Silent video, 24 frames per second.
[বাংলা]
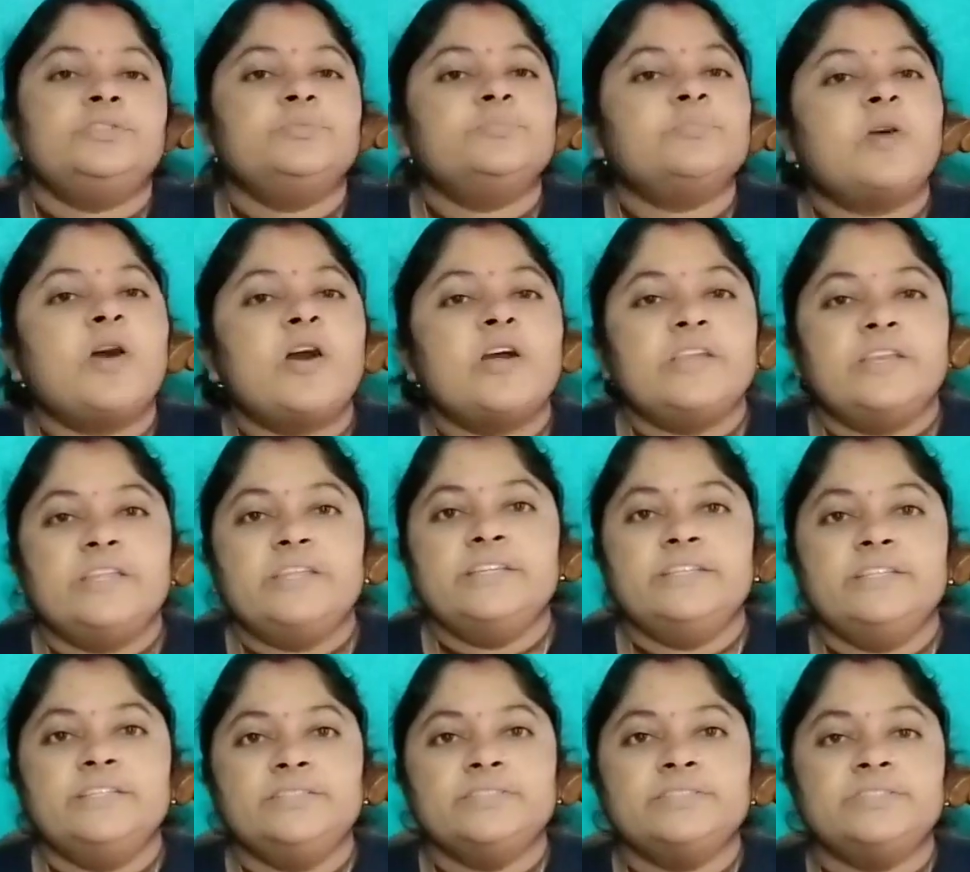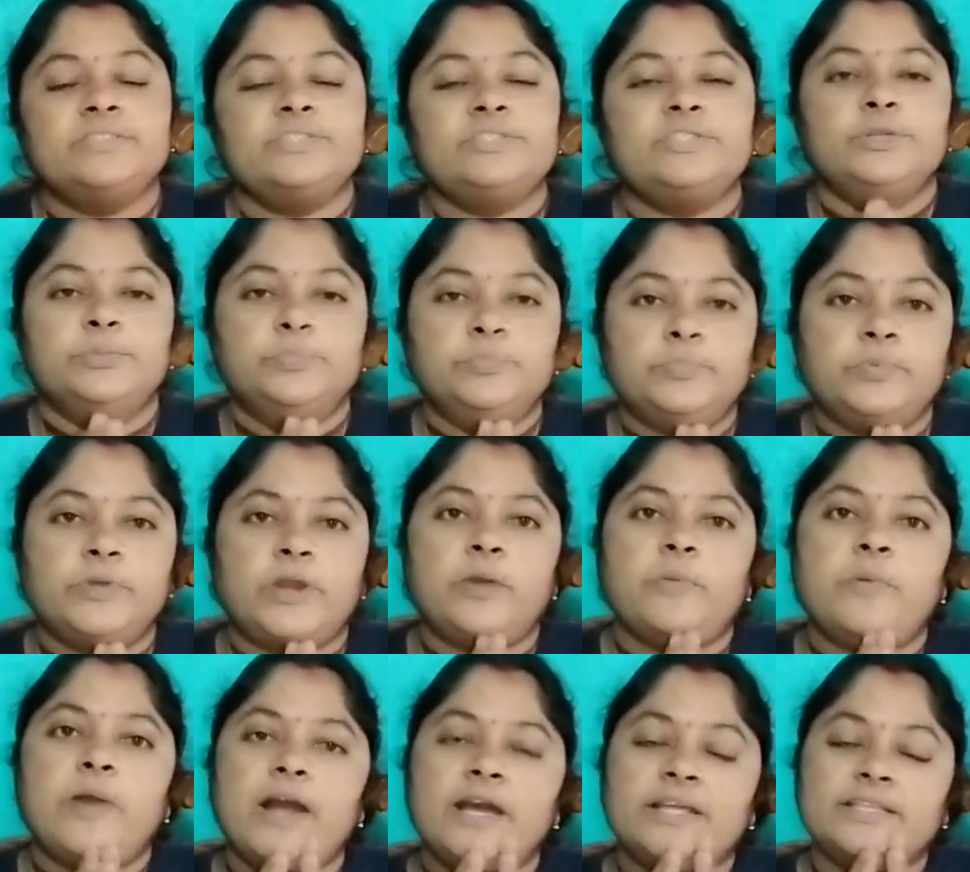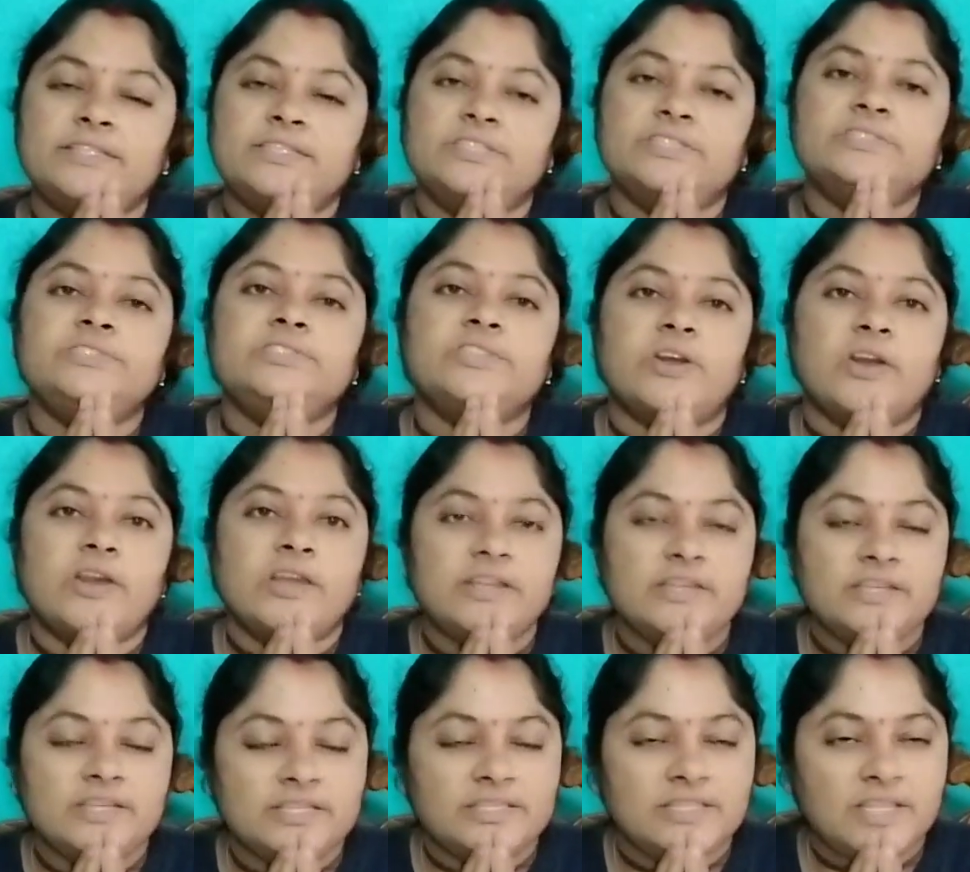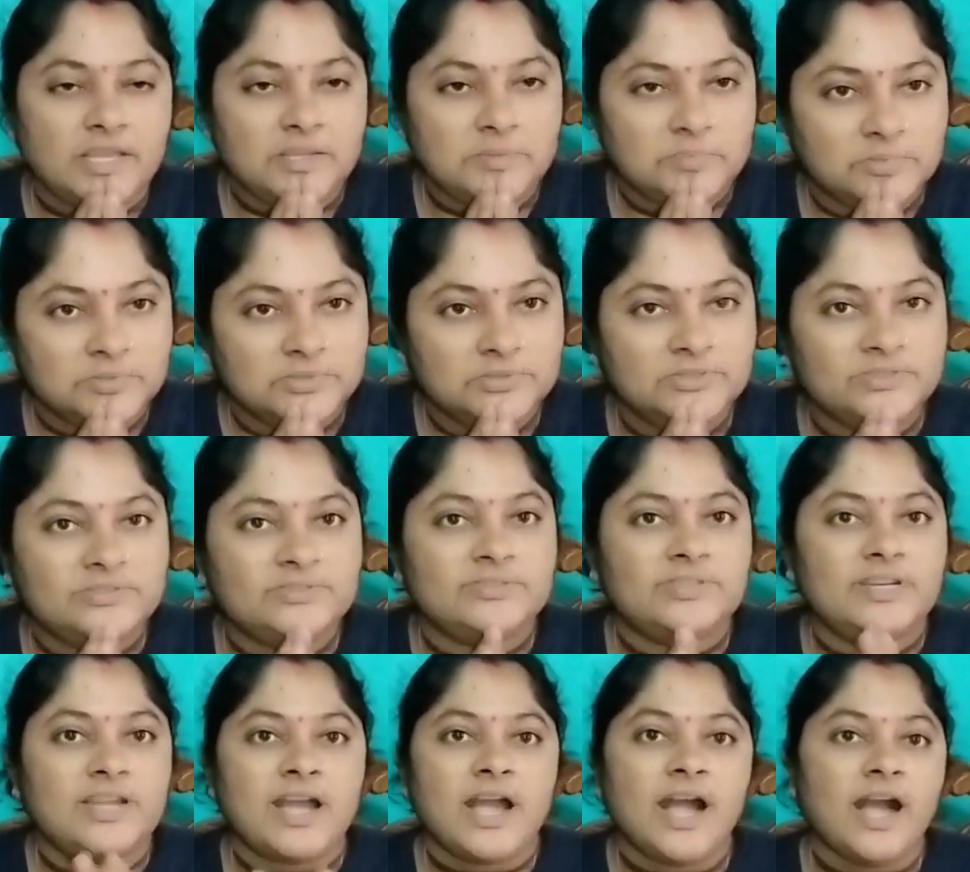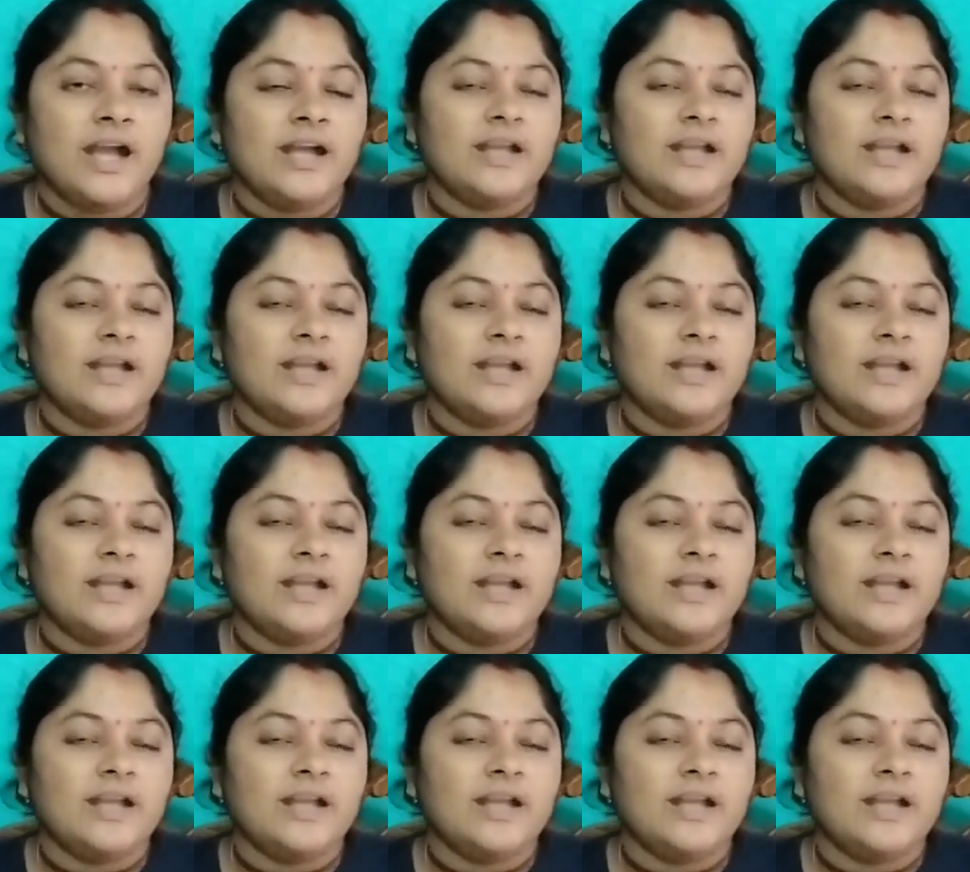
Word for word: মর্নিং সুপ্রভাত জয় নিতাই বন্ধুরা